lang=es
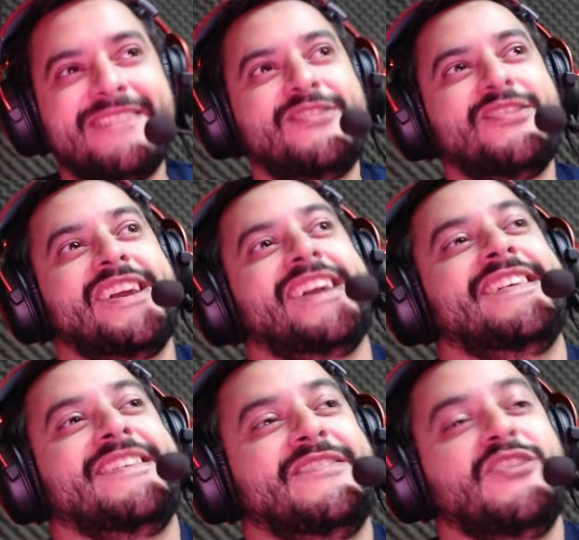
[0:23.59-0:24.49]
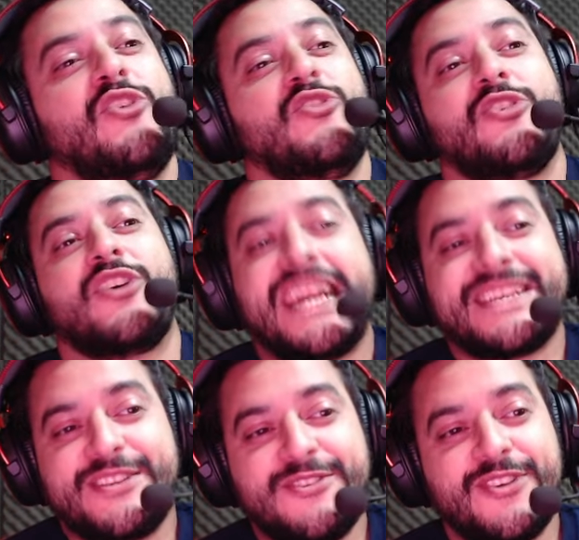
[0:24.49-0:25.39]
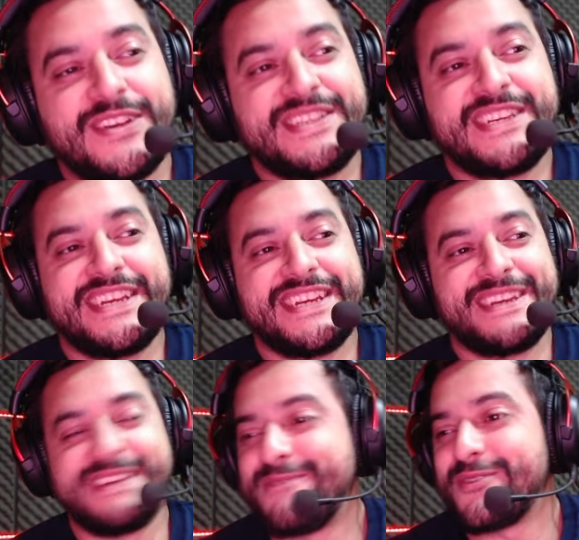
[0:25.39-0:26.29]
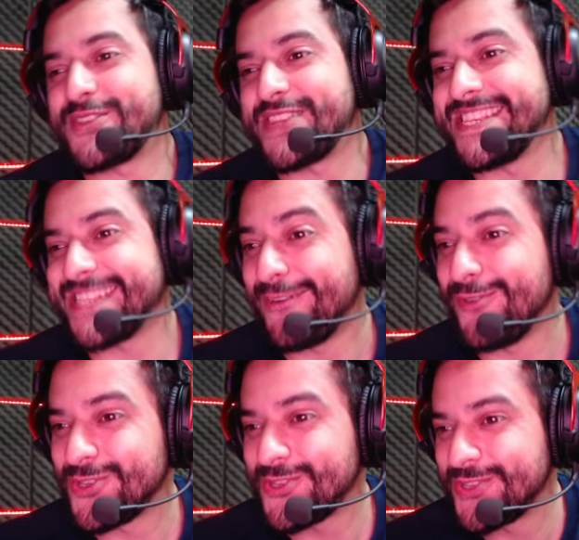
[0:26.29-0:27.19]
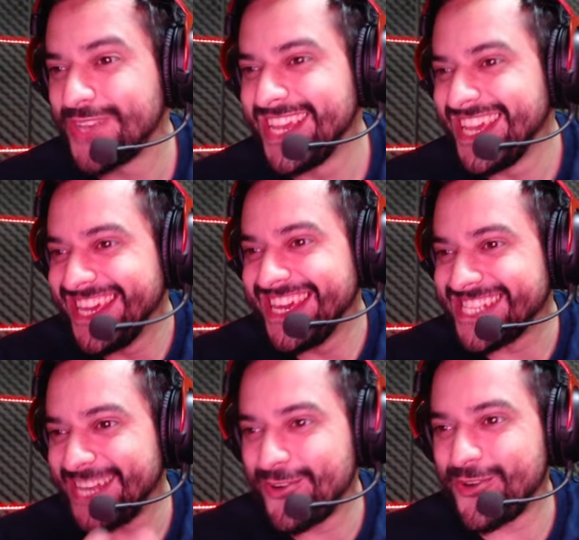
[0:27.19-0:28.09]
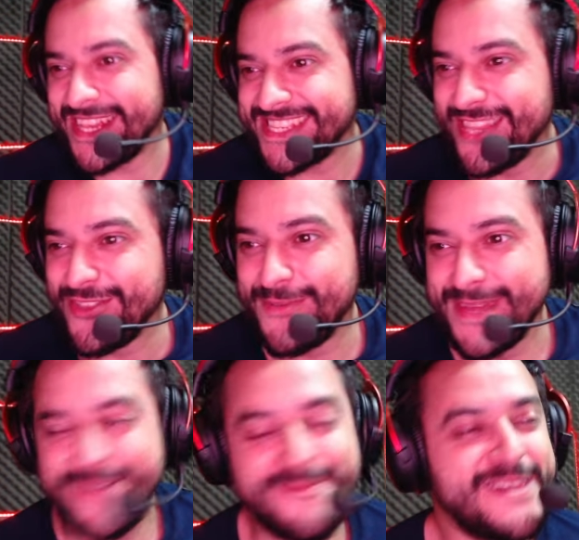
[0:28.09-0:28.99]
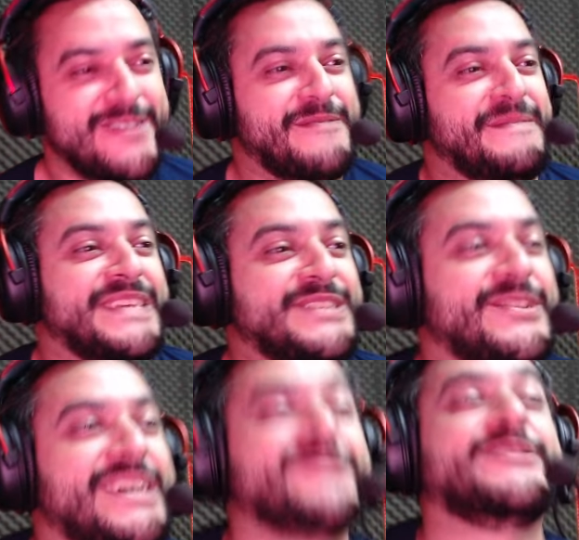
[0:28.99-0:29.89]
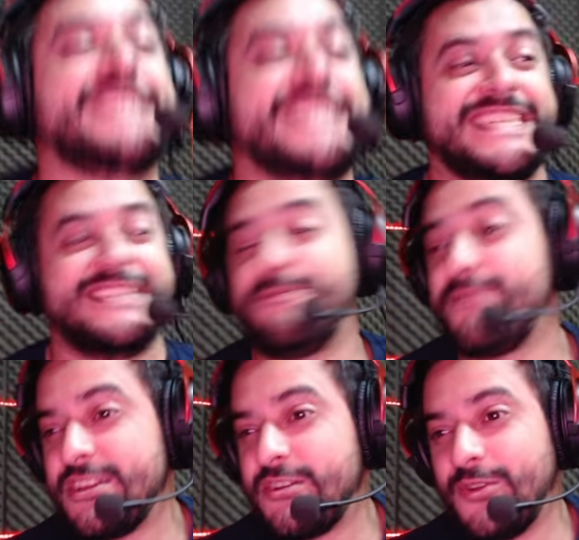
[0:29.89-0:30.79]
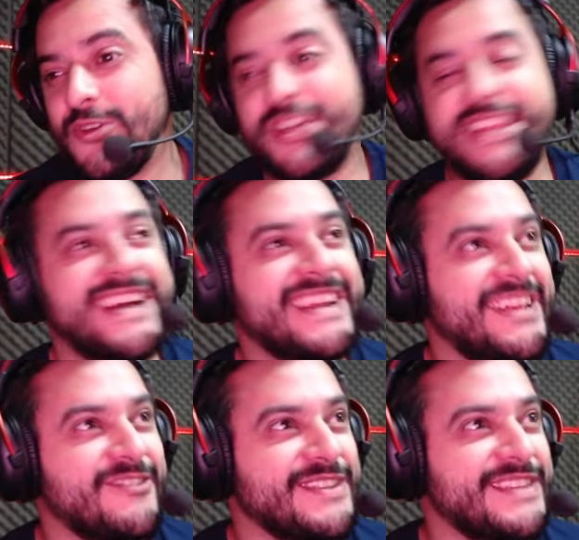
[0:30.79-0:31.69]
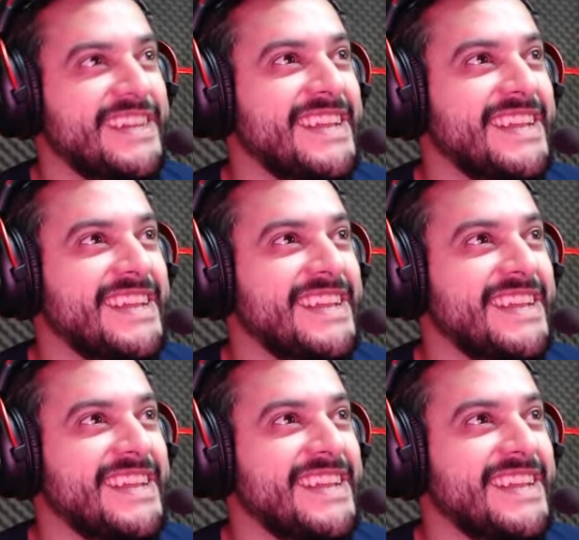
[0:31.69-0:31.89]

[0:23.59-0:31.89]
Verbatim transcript: De, dios Dross clásico, así que vamos a tener esa voz esa voz con acento medio, medio venezolano que, nos pone como loquitas, claro que sí.